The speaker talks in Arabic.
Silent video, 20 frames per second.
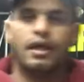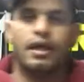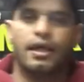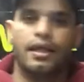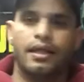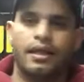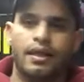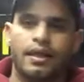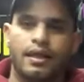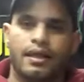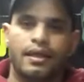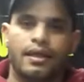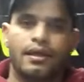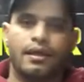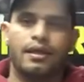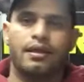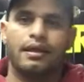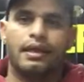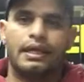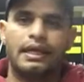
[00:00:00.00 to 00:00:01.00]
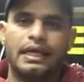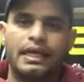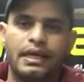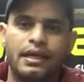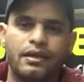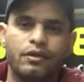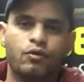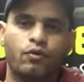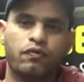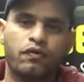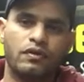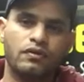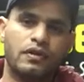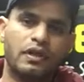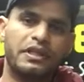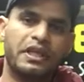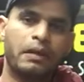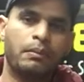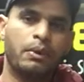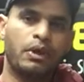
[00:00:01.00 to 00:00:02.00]
آه ليه
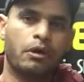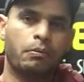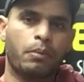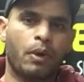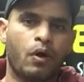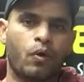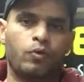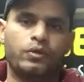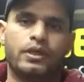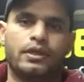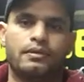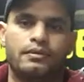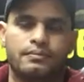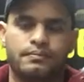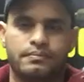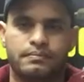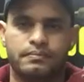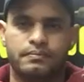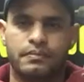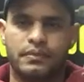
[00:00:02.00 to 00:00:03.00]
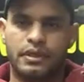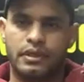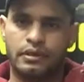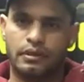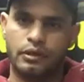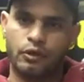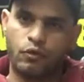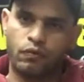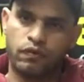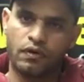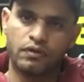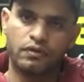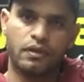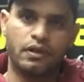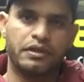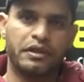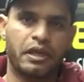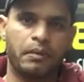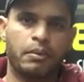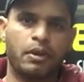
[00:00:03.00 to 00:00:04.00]
يفضل نعمل أربعة عقدة ليه
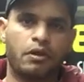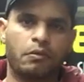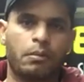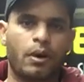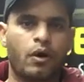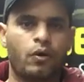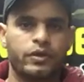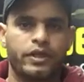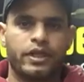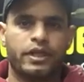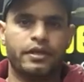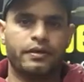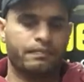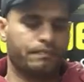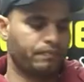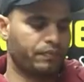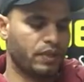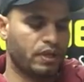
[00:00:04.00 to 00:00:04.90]
يفضل نعمل أربعة عقدة ليه